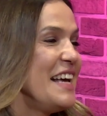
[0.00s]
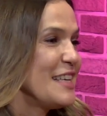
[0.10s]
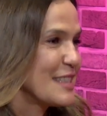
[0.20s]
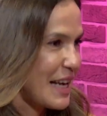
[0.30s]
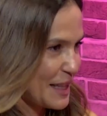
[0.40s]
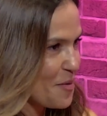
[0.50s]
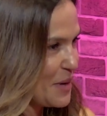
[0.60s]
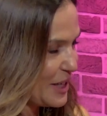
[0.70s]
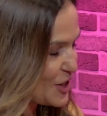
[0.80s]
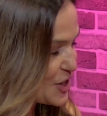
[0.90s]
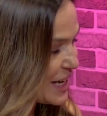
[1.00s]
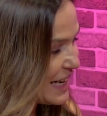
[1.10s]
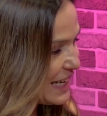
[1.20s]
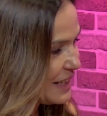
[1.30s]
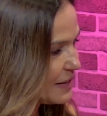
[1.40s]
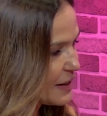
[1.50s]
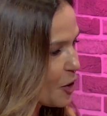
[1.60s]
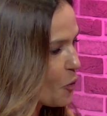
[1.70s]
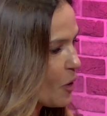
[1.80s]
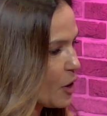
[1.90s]
Exatamente.
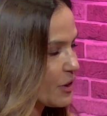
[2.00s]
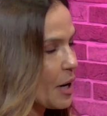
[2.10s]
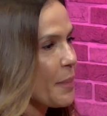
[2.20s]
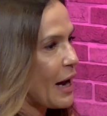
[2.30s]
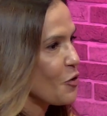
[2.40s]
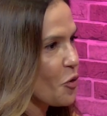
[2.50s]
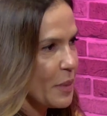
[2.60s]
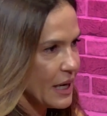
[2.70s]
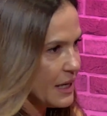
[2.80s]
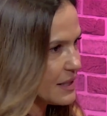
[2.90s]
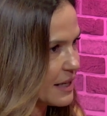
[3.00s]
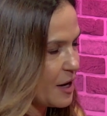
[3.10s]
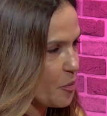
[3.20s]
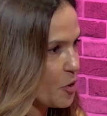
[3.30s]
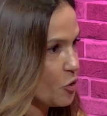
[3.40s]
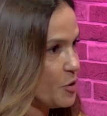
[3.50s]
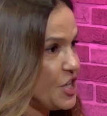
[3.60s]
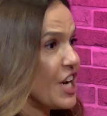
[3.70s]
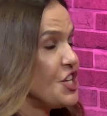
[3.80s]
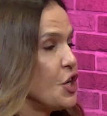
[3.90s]
Então, eu trabalho com beleza, né? O meu
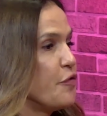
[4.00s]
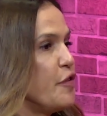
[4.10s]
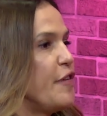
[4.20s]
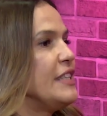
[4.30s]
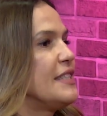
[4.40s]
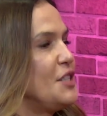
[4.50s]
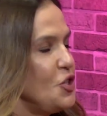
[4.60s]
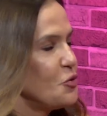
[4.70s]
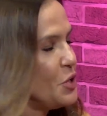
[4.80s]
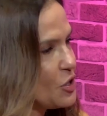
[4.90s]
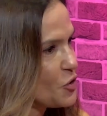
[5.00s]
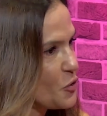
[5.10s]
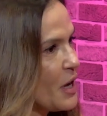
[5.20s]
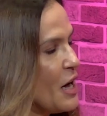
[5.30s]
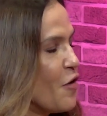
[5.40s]
dia a dia eu vivencio isso.